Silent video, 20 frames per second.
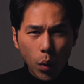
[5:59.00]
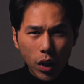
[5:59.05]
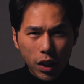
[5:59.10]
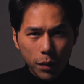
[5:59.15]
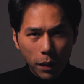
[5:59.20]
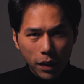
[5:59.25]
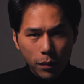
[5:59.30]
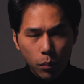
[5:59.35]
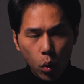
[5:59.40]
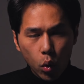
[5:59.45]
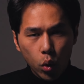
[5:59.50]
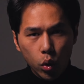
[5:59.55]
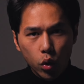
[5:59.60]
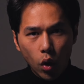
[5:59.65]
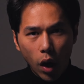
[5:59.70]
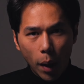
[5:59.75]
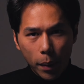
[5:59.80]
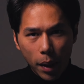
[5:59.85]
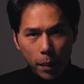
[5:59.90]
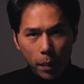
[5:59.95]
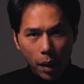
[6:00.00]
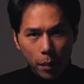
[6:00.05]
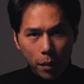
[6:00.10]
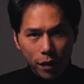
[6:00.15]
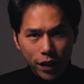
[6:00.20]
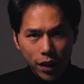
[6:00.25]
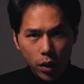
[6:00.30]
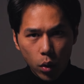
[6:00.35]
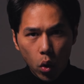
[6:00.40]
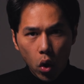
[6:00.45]
oui, je passe beaucoup de temps à préparer
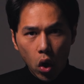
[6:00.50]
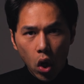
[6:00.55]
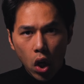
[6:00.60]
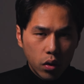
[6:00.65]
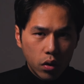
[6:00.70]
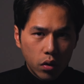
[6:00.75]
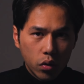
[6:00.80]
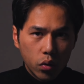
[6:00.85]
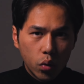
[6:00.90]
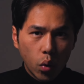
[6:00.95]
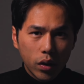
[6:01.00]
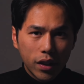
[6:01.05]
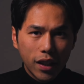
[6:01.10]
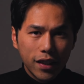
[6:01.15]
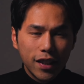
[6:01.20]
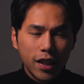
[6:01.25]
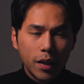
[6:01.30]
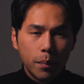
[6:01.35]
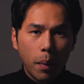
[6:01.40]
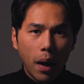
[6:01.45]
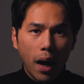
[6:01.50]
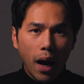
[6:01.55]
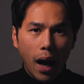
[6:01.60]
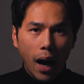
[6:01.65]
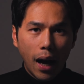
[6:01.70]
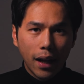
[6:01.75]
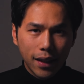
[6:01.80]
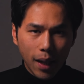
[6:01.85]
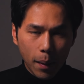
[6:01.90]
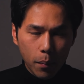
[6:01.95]
mes vidéos, donc n'hésite pas
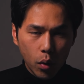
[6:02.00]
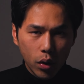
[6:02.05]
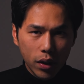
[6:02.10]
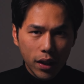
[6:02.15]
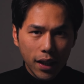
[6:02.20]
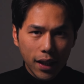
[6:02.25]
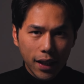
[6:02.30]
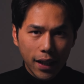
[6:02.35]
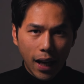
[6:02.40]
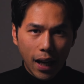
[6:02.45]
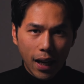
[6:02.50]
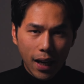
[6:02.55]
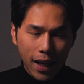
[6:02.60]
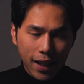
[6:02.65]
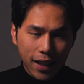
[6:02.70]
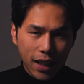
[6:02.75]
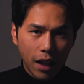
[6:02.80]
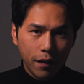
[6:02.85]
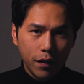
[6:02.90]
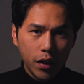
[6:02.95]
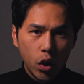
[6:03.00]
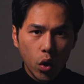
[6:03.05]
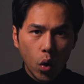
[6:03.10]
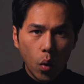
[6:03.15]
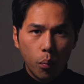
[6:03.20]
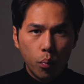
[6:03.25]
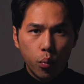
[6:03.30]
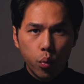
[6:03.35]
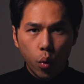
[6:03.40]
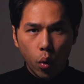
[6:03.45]
à t'abonner et à liker la
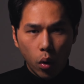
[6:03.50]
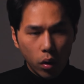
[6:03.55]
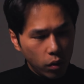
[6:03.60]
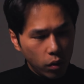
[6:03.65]
vidéo pour